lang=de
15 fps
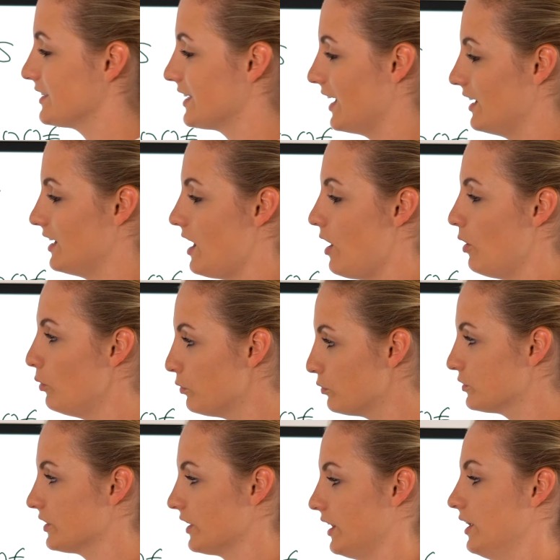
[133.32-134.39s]
jetzt gerne
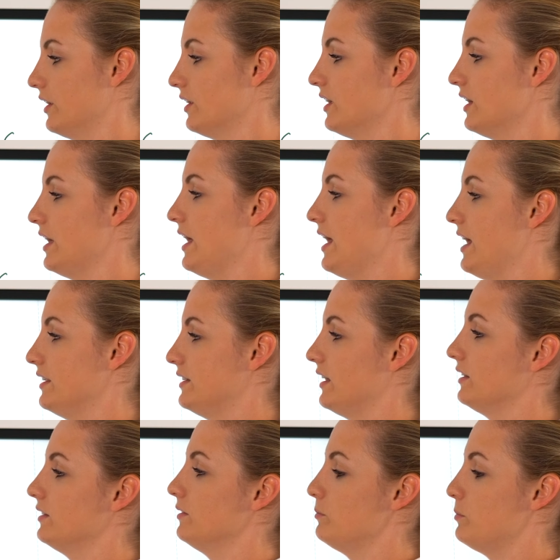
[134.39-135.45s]
aufdrehen
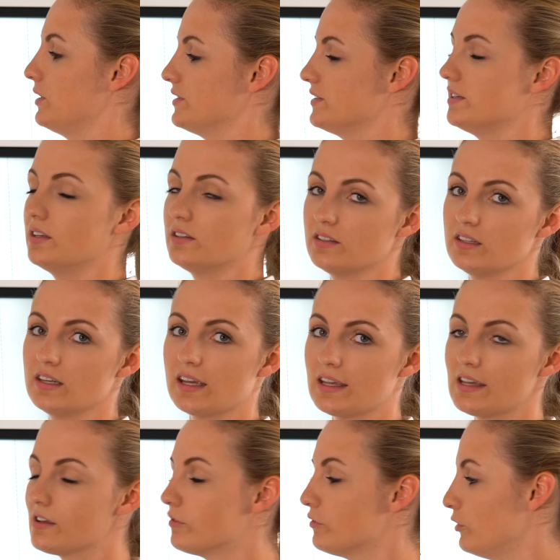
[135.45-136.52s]
dann passiert in der
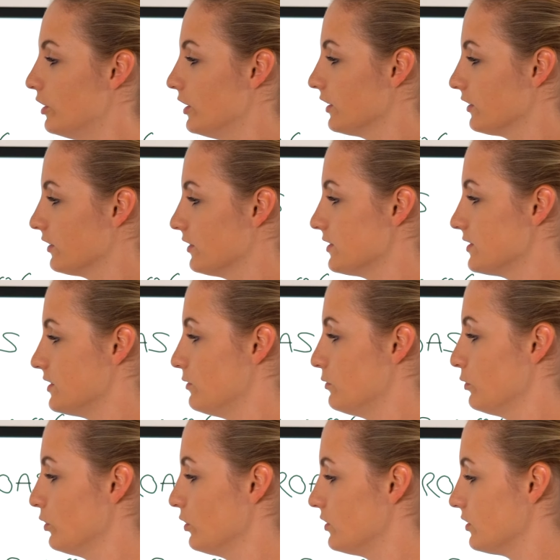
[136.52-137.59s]
Regel Folgendes, die
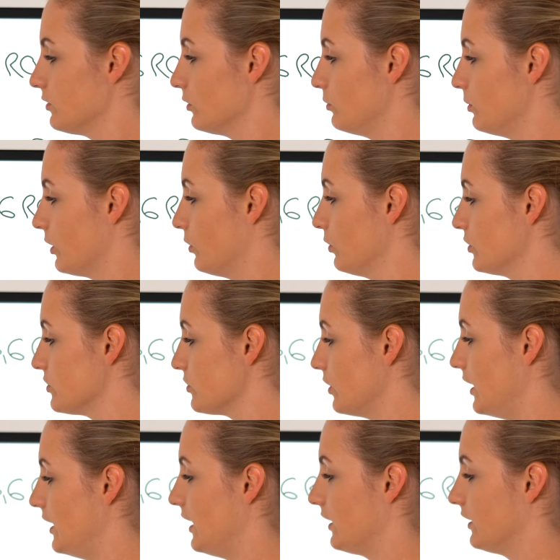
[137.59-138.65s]
wird über kurz
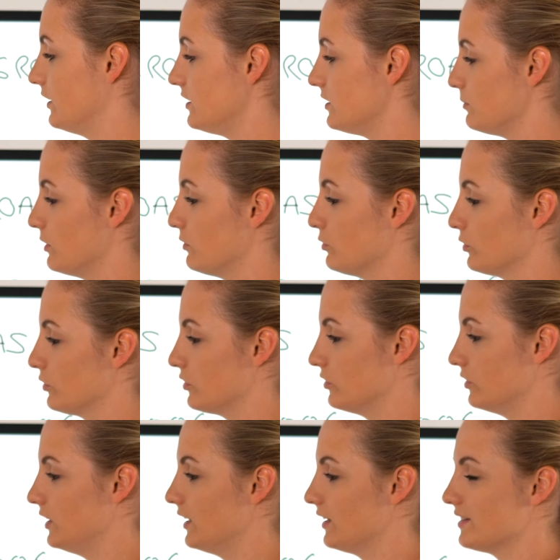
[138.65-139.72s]
oder lang nicht mehr
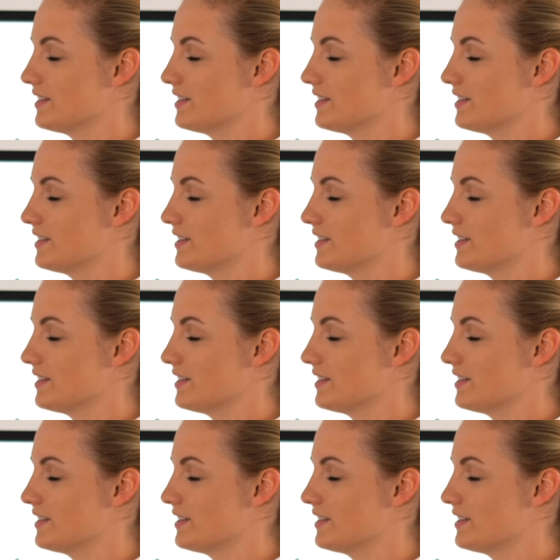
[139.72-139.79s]
funktionieren.